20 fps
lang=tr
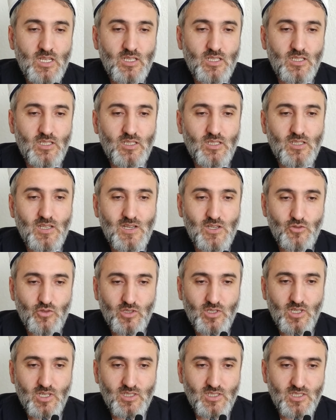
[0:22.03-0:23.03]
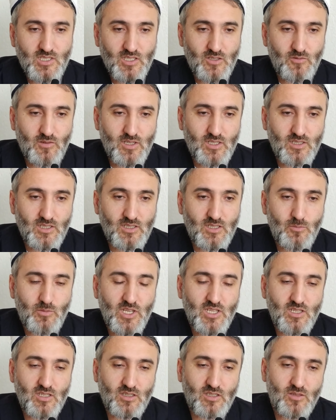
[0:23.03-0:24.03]
Ee, daha önceki hadis-i şeriflerde de
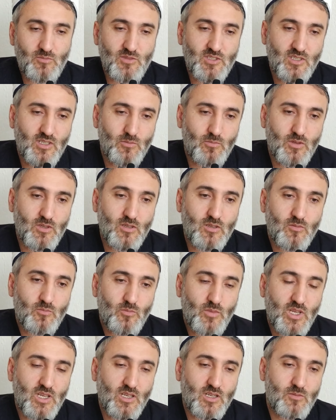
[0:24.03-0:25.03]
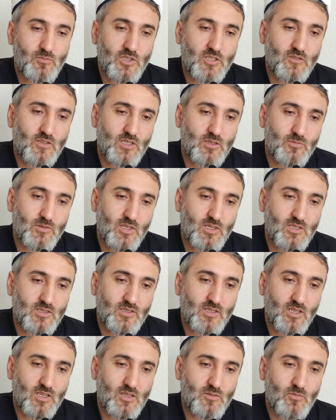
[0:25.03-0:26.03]
belirttiğimiz gibi Peygamber Efendimiz
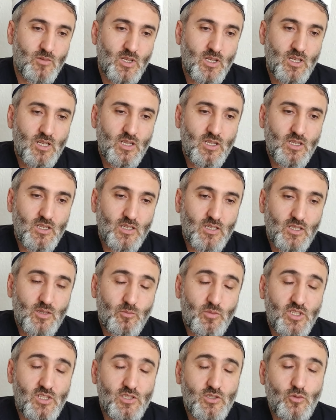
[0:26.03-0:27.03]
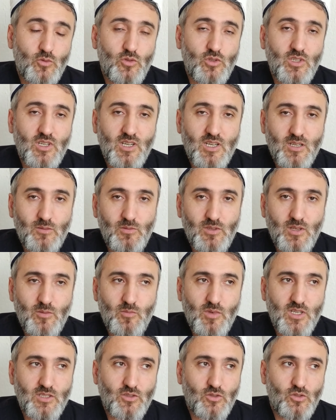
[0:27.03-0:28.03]
Aleyhisselam e, Birinci Dünya Harbi'nden
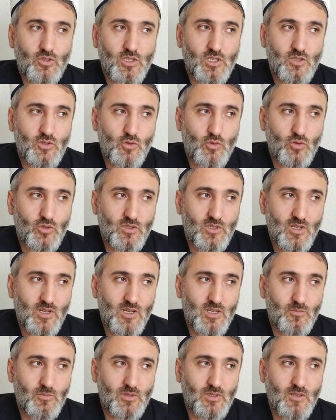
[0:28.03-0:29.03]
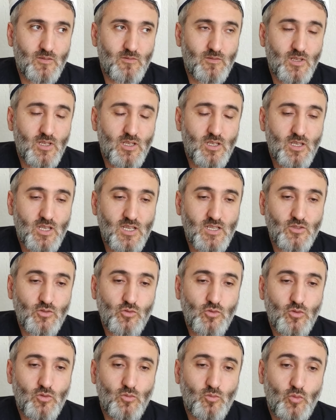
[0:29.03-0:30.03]
bahsediyor. İkinci Dünya Harbi'nden ve en
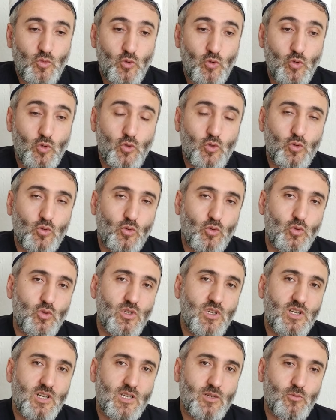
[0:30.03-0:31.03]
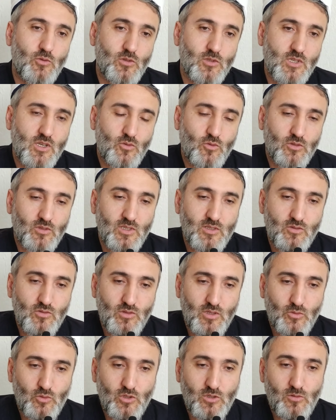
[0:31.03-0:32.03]
son büyük Dünya Harbi olacak. Ondan
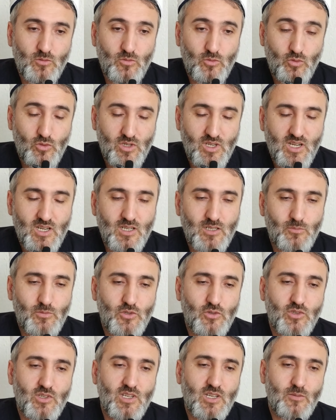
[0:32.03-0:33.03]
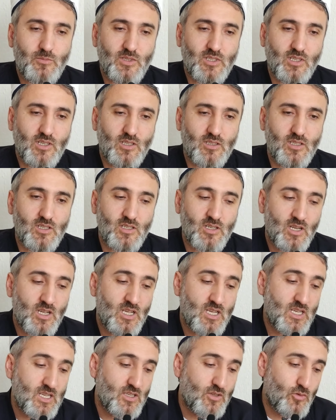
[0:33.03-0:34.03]
sonra Dünya Harbi yok kıyamete kadar.
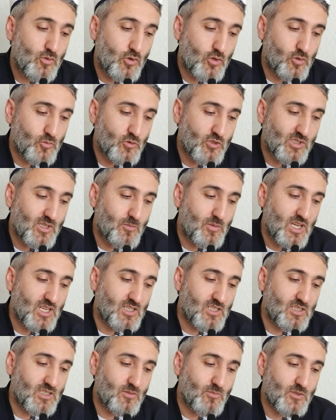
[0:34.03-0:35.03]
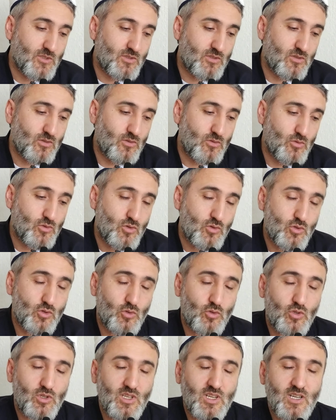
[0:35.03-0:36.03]
Önümüzde beklediğimiz Üçüncü
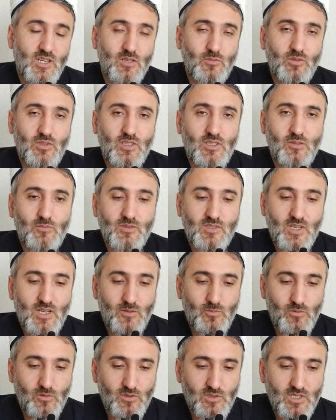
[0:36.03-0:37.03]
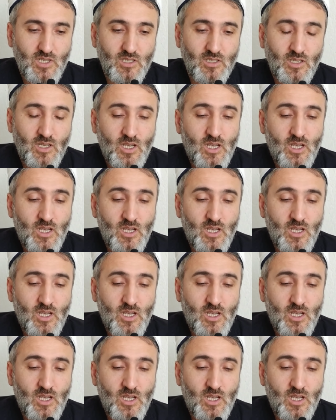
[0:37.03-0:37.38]
Dünya Harbi dediğimiz harp olacak.